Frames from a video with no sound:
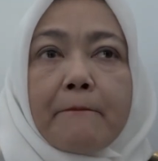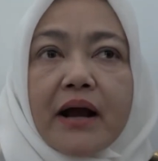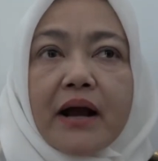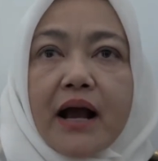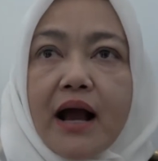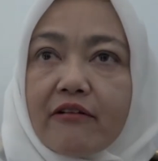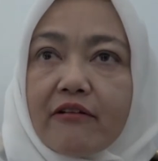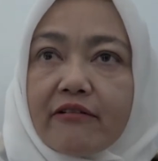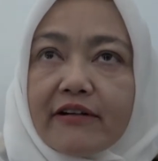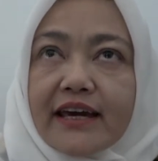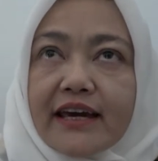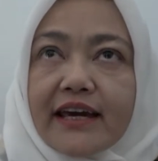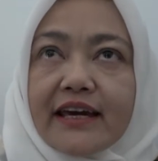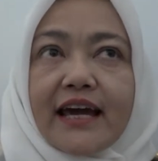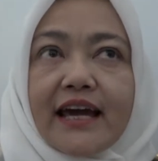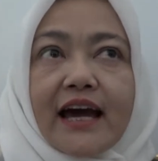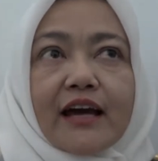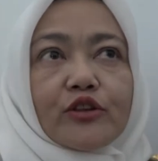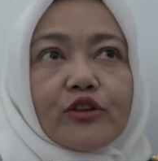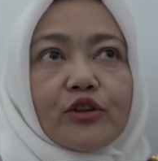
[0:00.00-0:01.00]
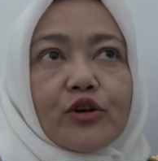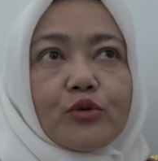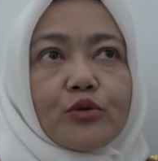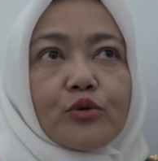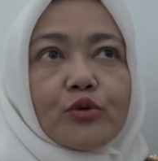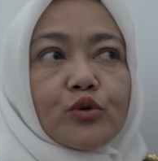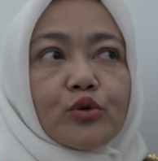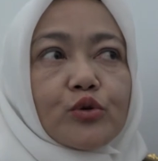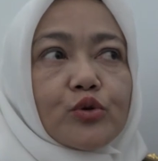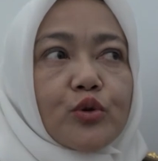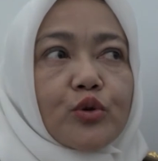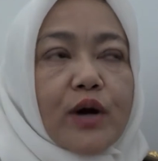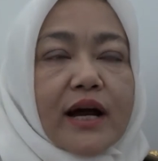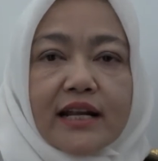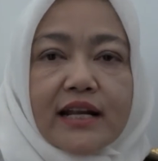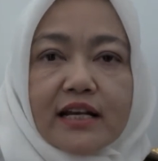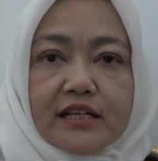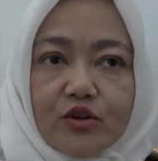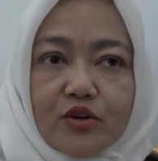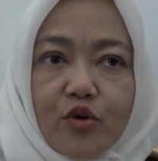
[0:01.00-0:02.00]
pegawai atau untuk
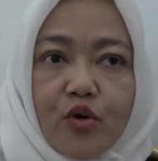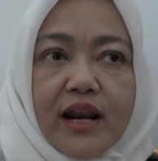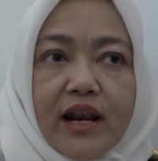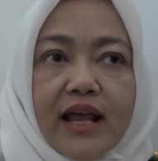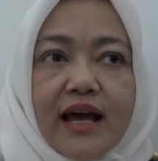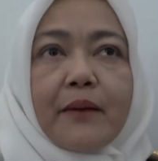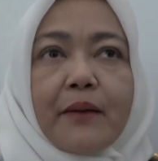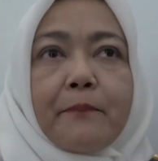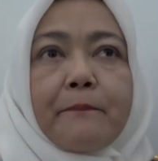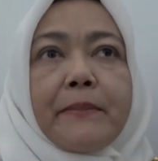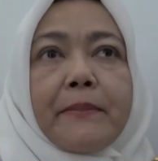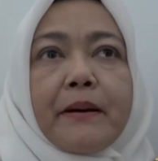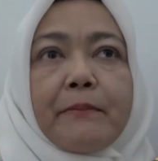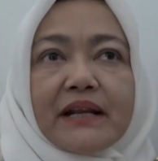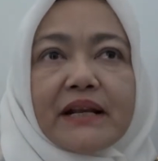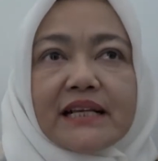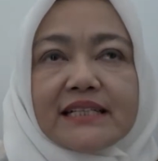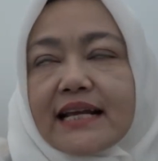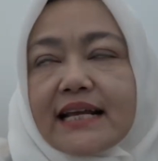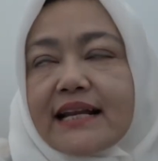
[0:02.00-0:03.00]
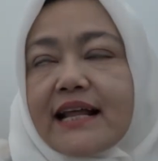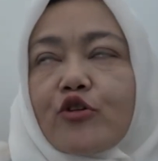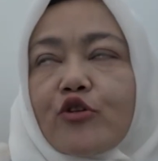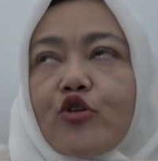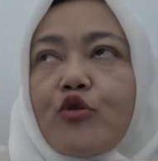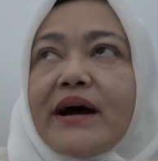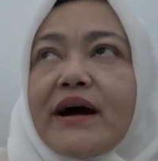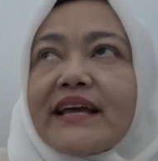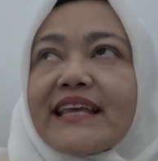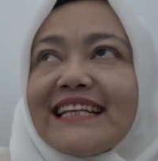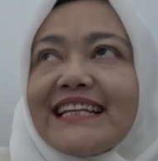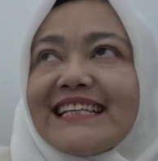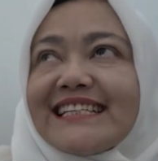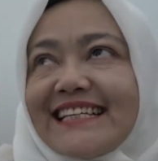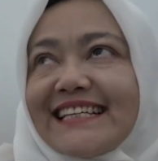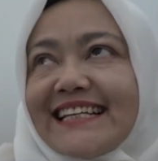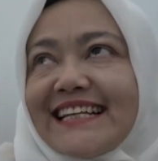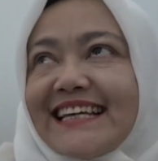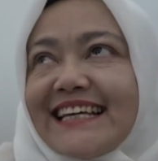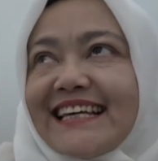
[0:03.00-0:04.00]
anak sekolah pemeriksaan narkobanya di
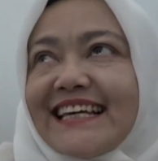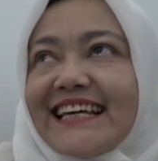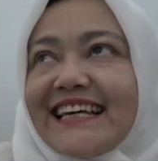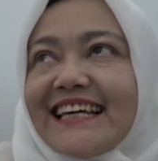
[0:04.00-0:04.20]
sini